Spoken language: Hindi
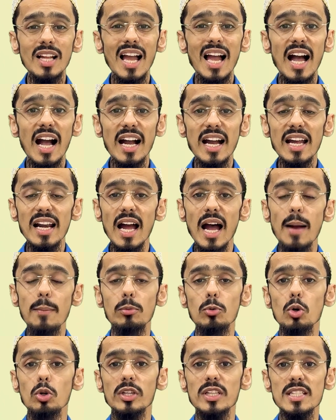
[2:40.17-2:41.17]
अगर
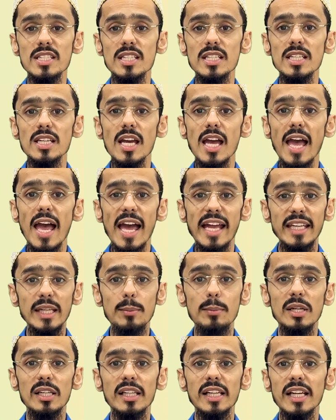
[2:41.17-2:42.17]
आपको किसी
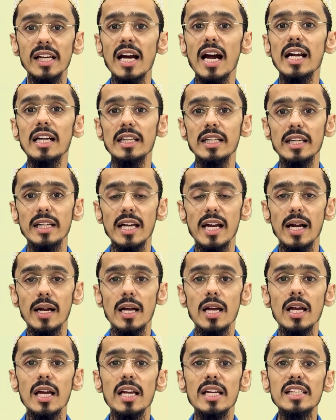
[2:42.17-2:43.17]
एनिमल ने काट लिया
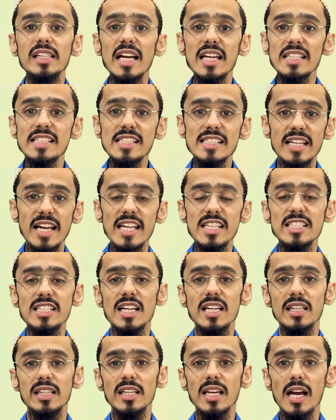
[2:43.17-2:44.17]
या स्क्रैच
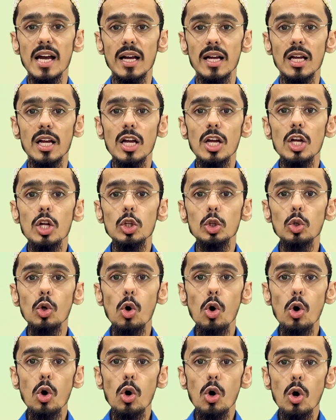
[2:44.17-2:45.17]
कर दिया तो
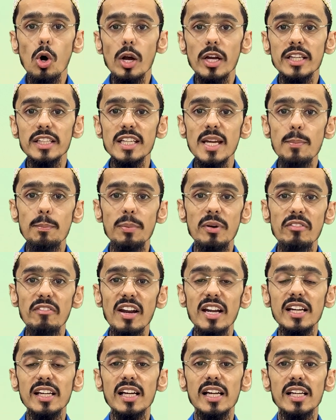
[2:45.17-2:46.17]
ये
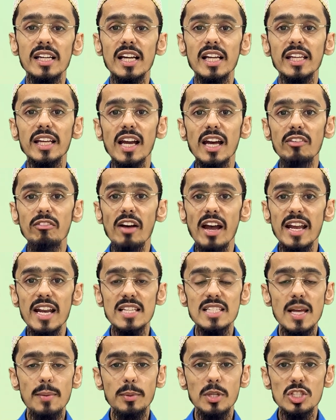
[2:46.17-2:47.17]
प्रिवेंट करने के लिए अगर
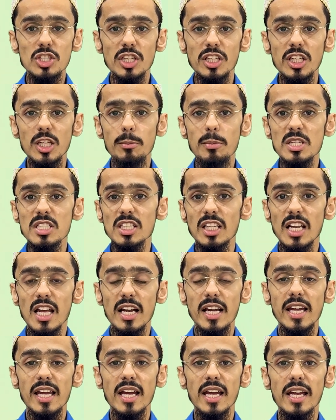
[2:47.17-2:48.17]
वायरस आपके शरीर में चला
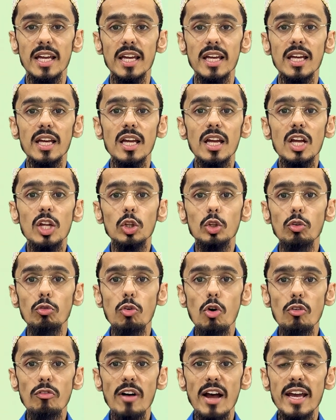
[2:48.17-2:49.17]
गया है तो
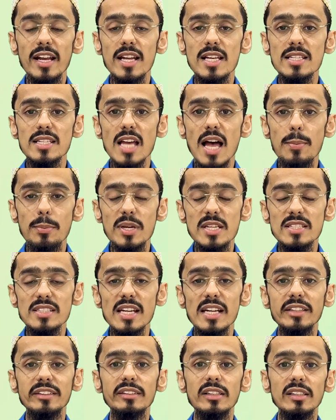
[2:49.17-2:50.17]
वो वायरस आपके
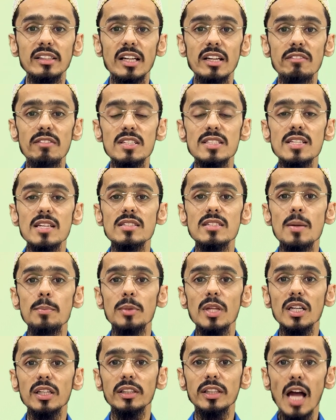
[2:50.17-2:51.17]
सेंट्रल नर्वस सिस्टम
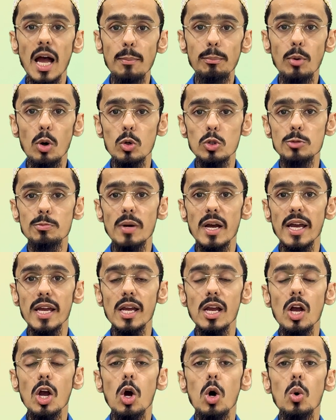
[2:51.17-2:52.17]
तक ना पहुंच पाए
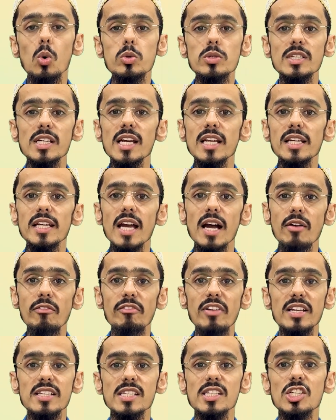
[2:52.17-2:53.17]
उसके लिए हम
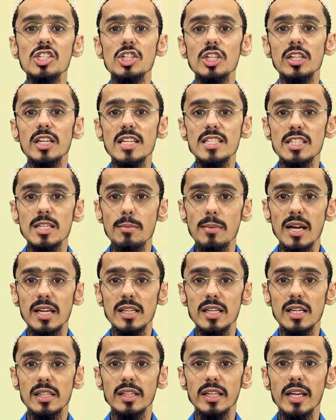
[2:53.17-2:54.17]
वैक्सीनेशन का इस्तेमाल
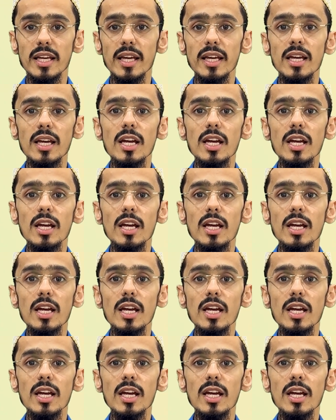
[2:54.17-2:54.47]
करते हैं